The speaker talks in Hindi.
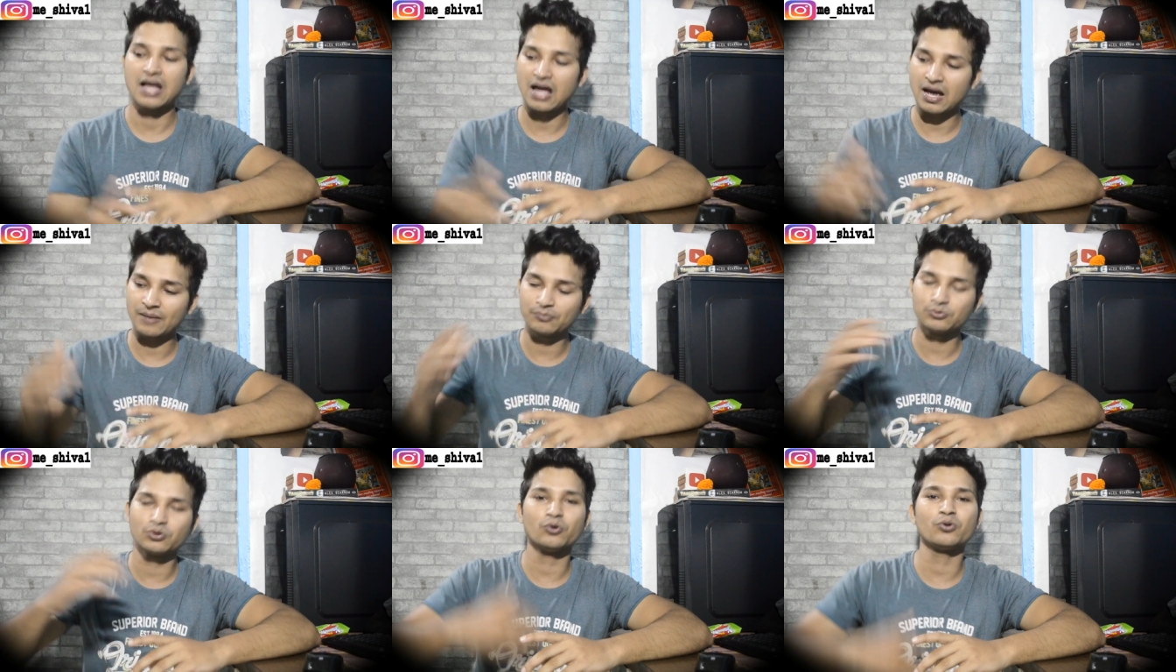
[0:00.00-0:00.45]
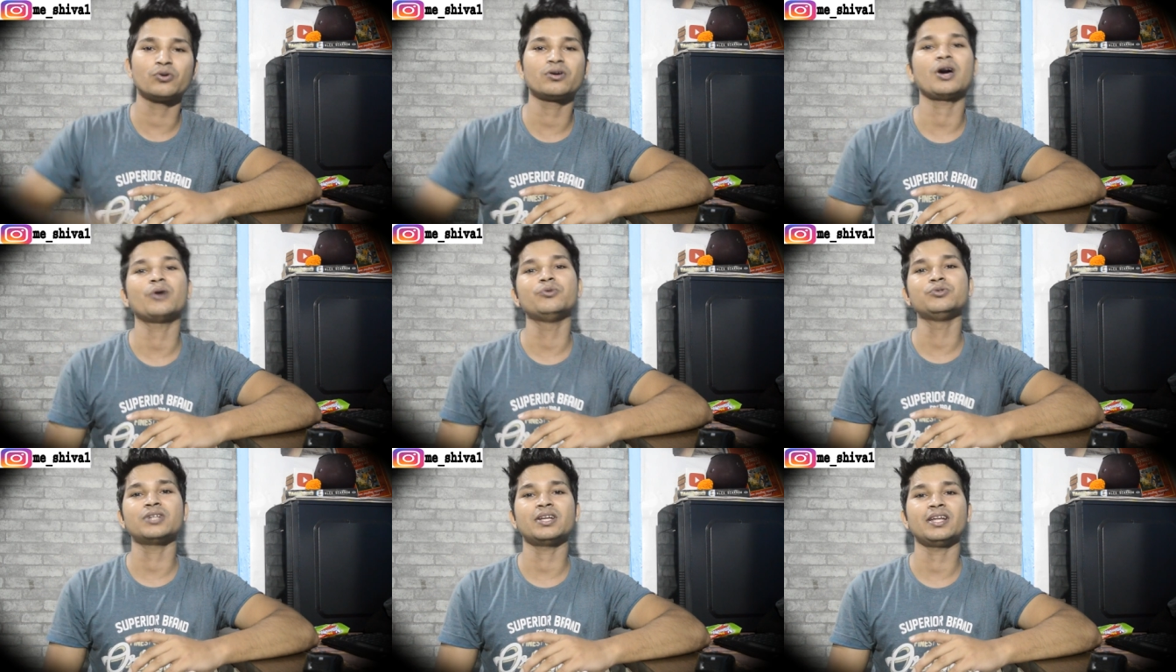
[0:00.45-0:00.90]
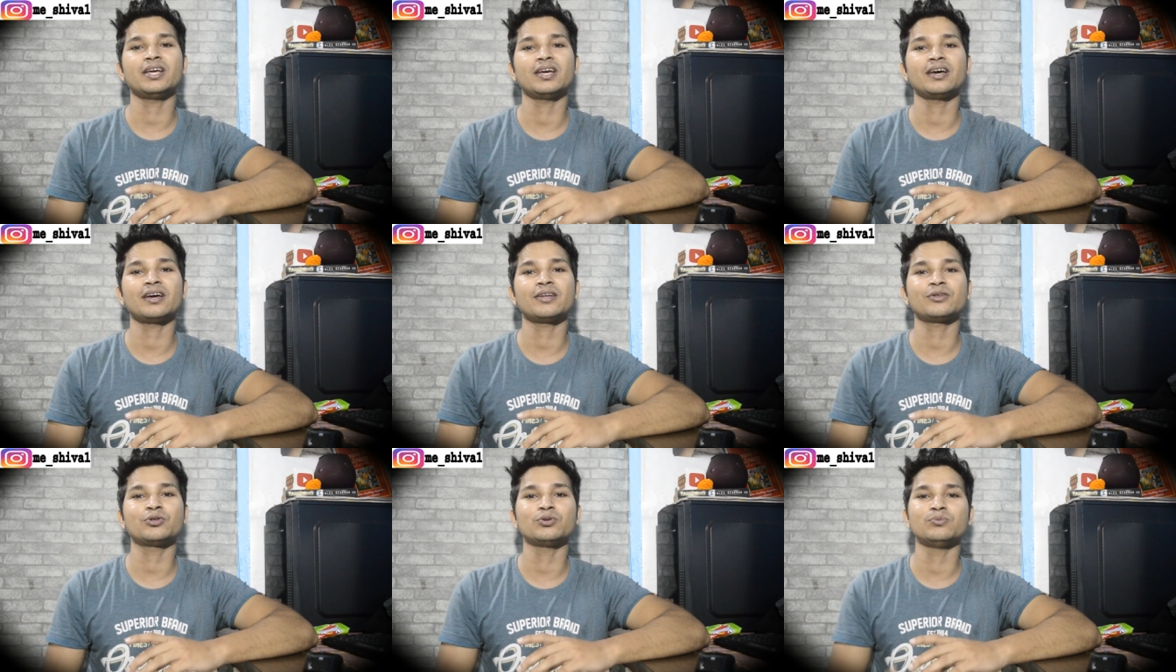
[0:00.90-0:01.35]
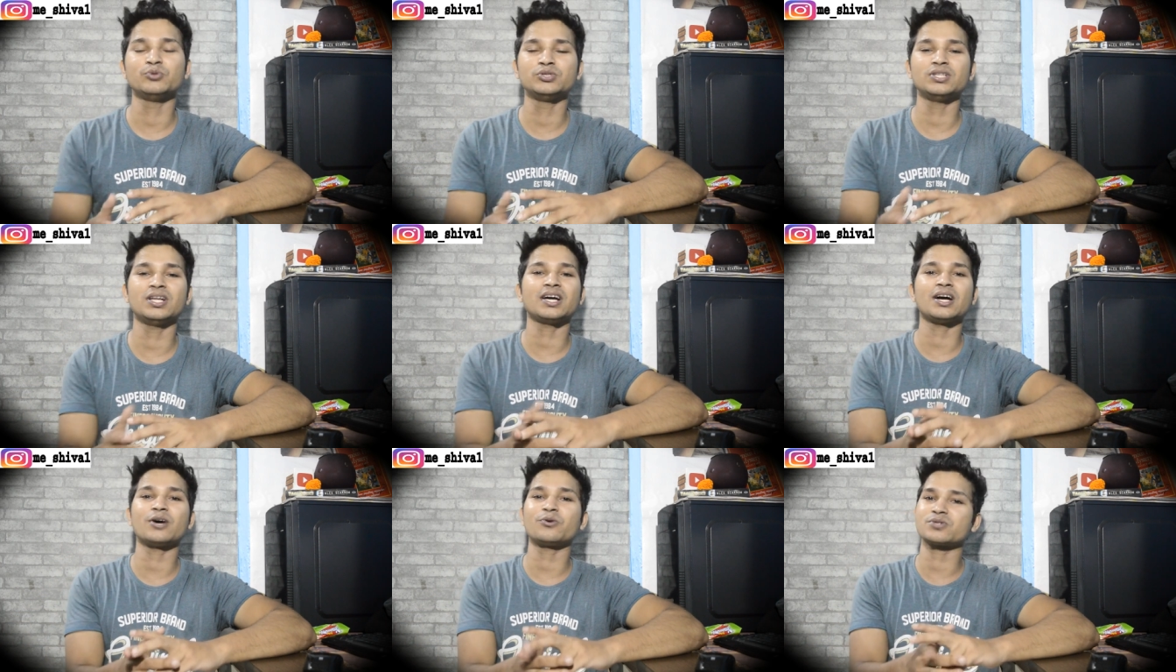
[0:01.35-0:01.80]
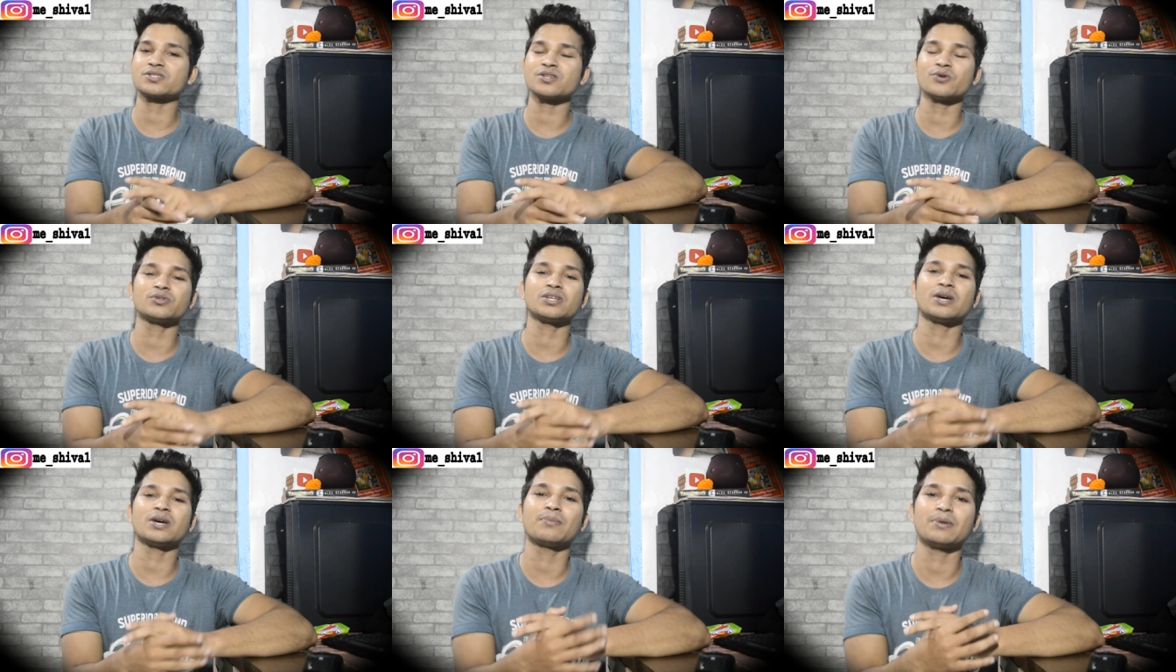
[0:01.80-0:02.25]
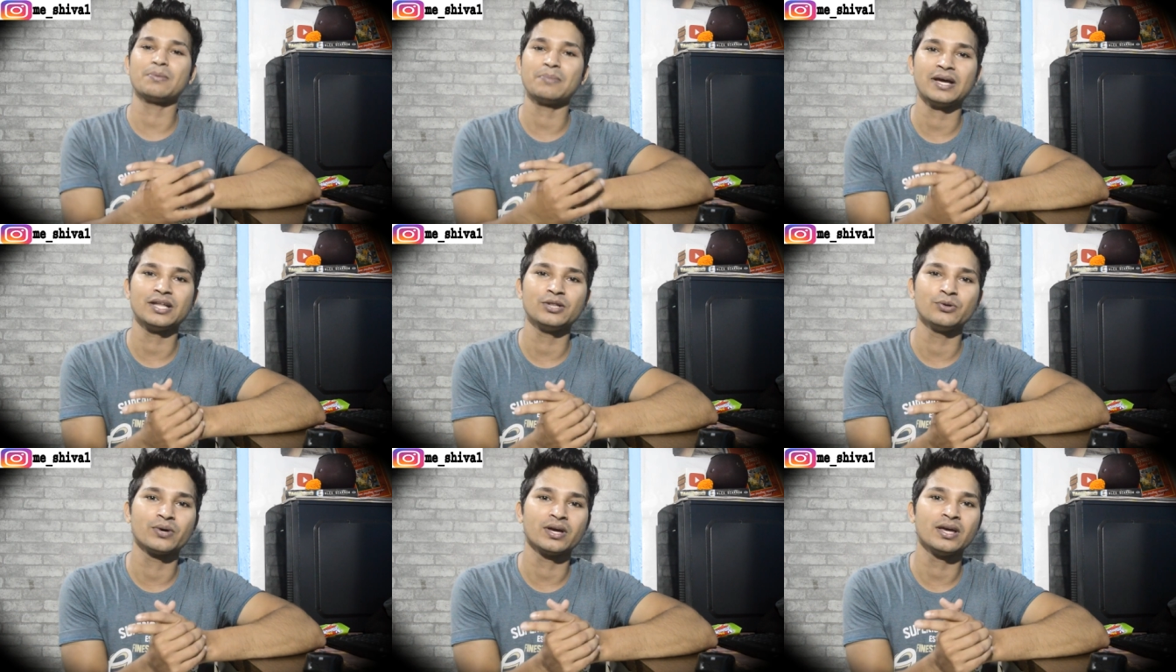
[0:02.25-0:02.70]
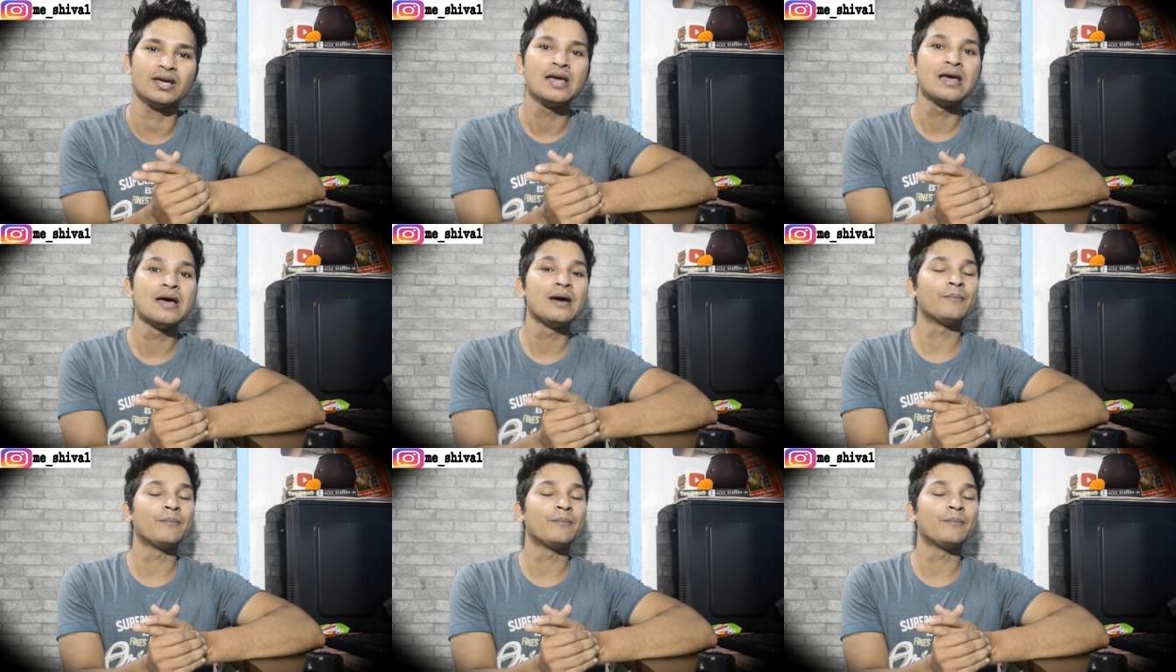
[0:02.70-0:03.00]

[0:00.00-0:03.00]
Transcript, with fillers: आप तो डाउन चले गया तो मुझे लगा कुछ ना कुछ आप रिप्लाई दोगे